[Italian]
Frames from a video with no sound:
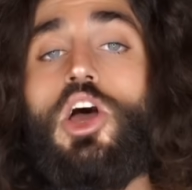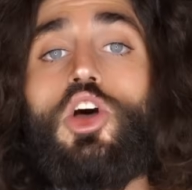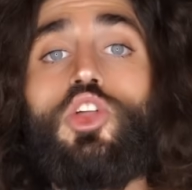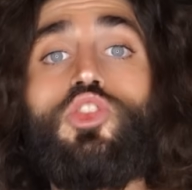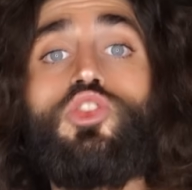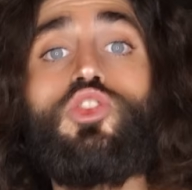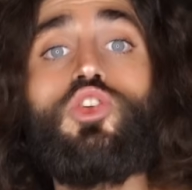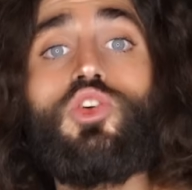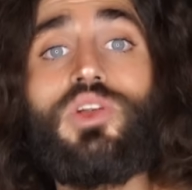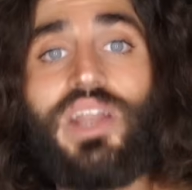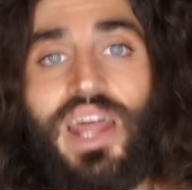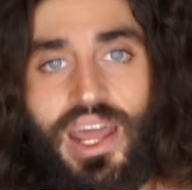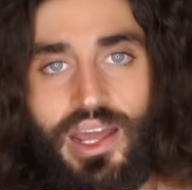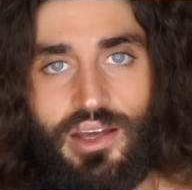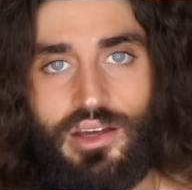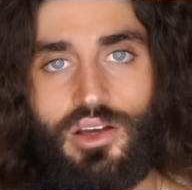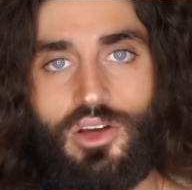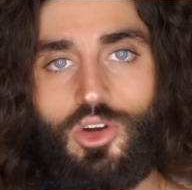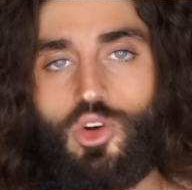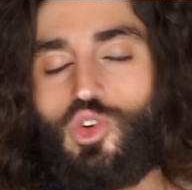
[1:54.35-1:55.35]
non
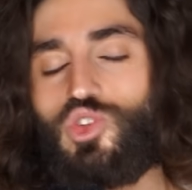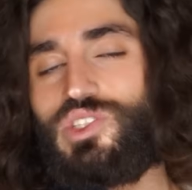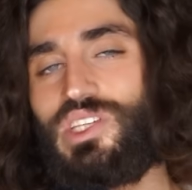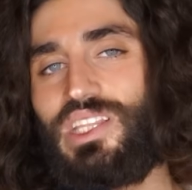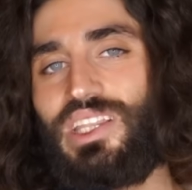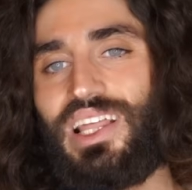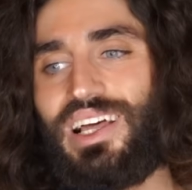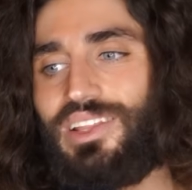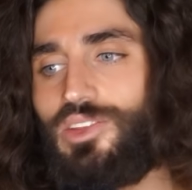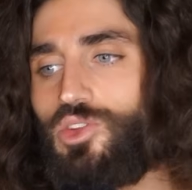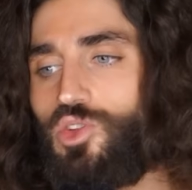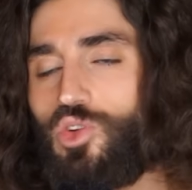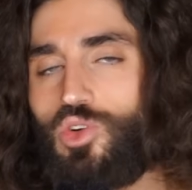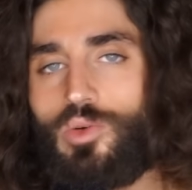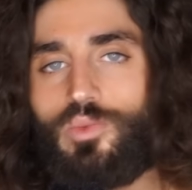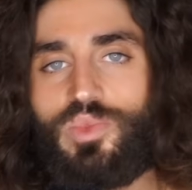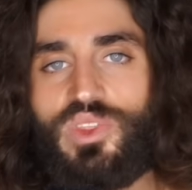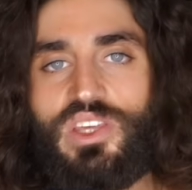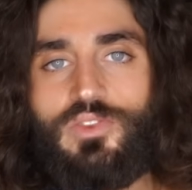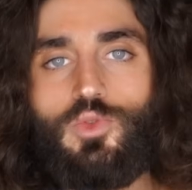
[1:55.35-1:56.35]
è così
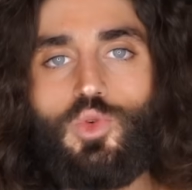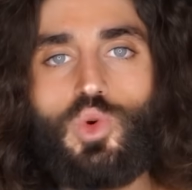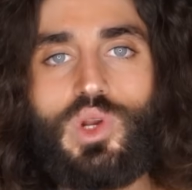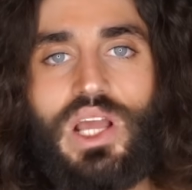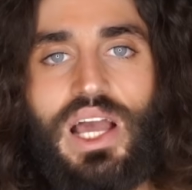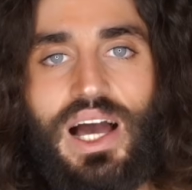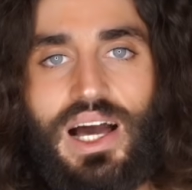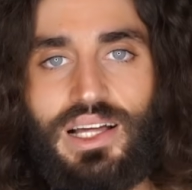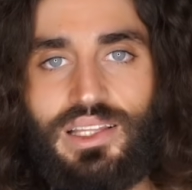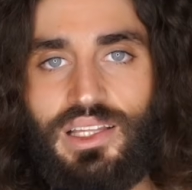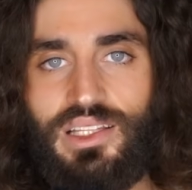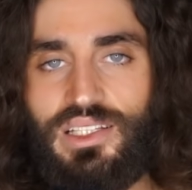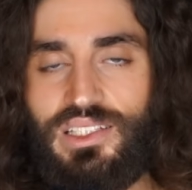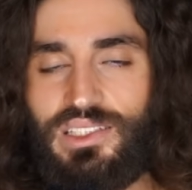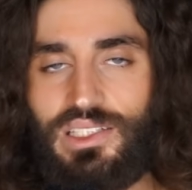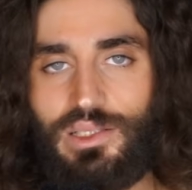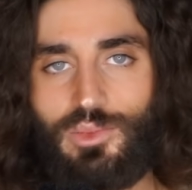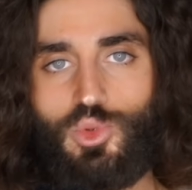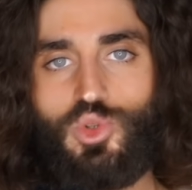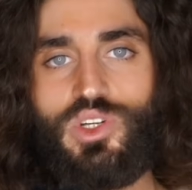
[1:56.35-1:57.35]
tanto divulgata e
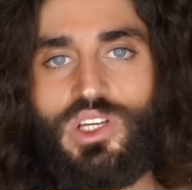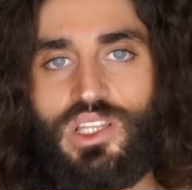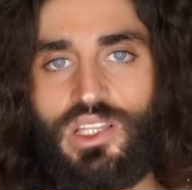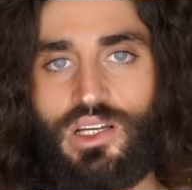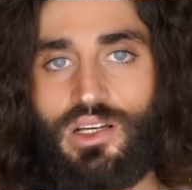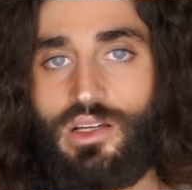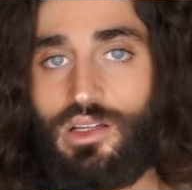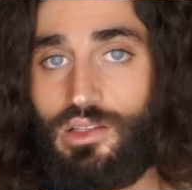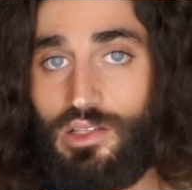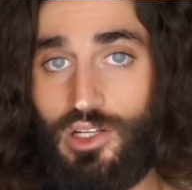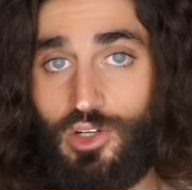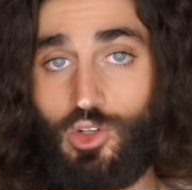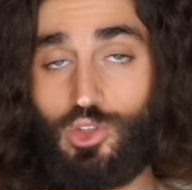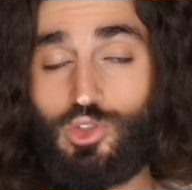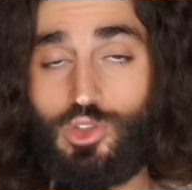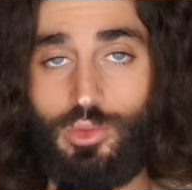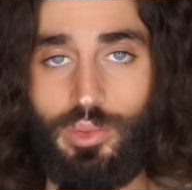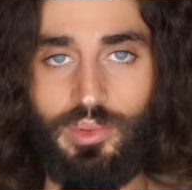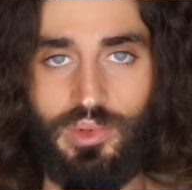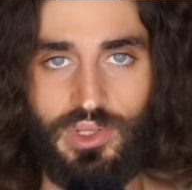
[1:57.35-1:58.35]
distribuita nel
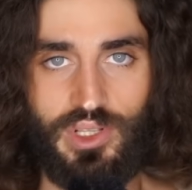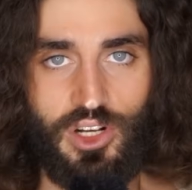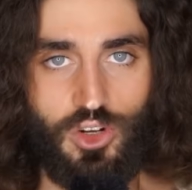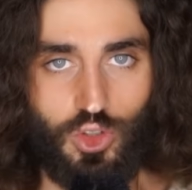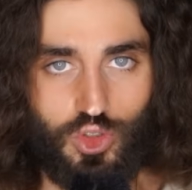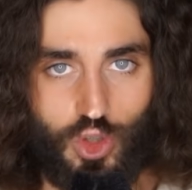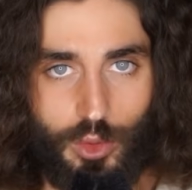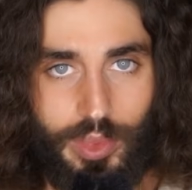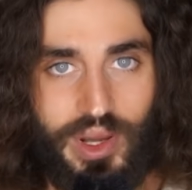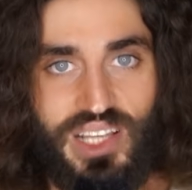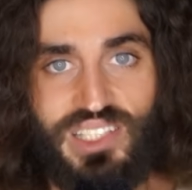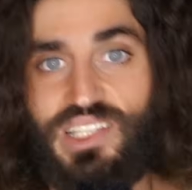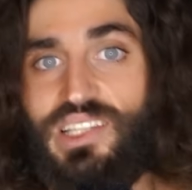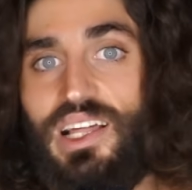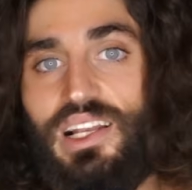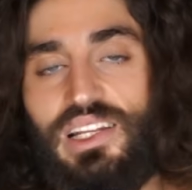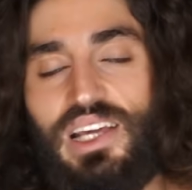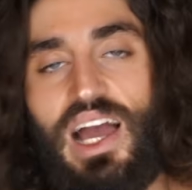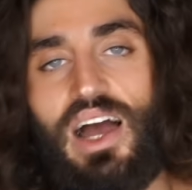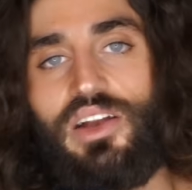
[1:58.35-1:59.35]
nostro, nel nostro, paese
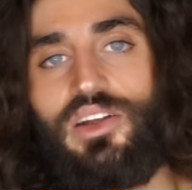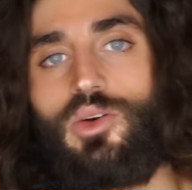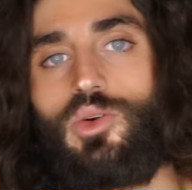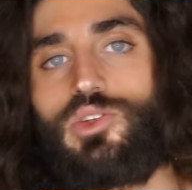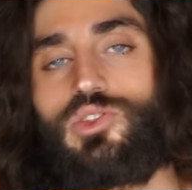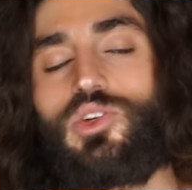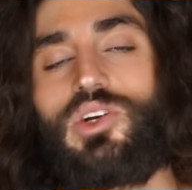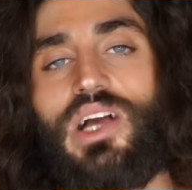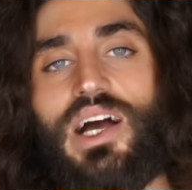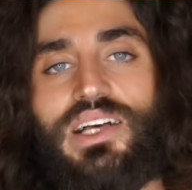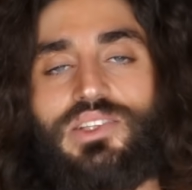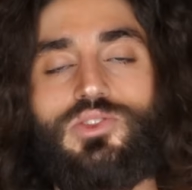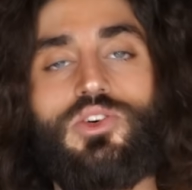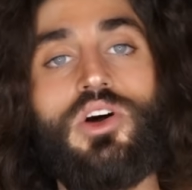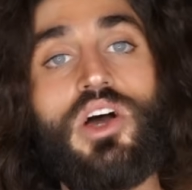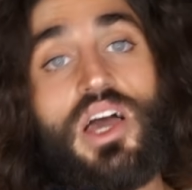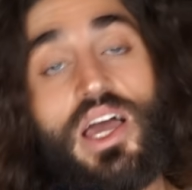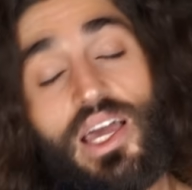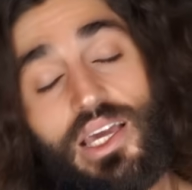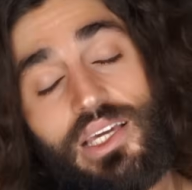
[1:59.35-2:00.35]
italiano in questo caso,
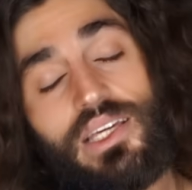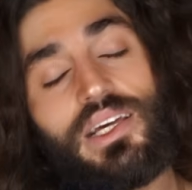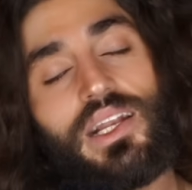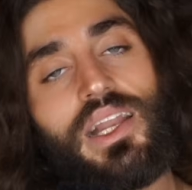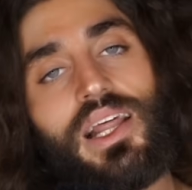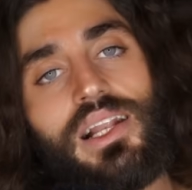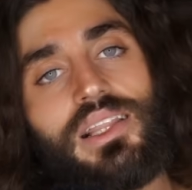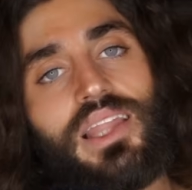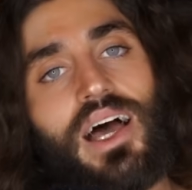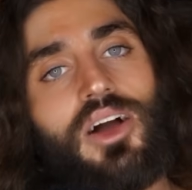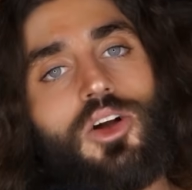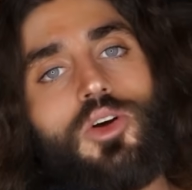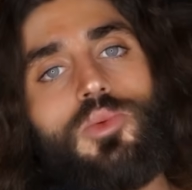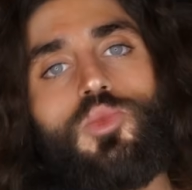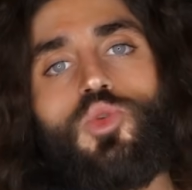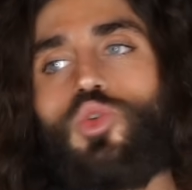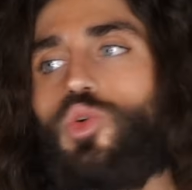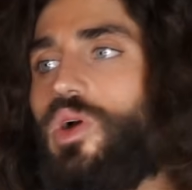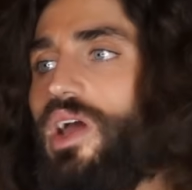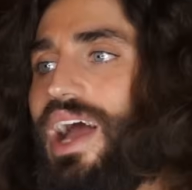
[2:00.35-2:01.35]
in realtà
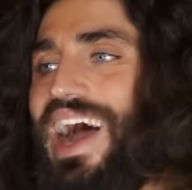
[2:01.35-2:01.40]
comunque